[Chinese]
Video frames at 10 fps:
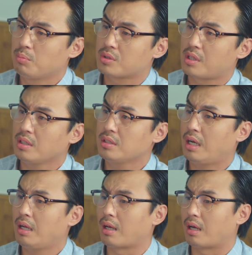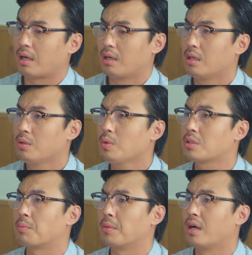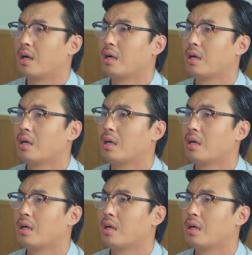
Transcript: 不参加了？为什么呀？